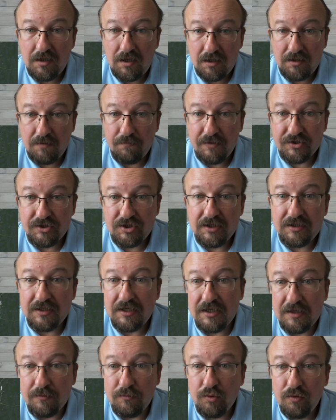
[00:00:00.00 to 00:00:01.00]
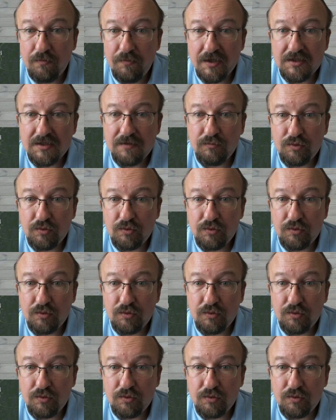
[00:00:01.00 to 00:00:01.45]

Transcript: они пошли таким образом,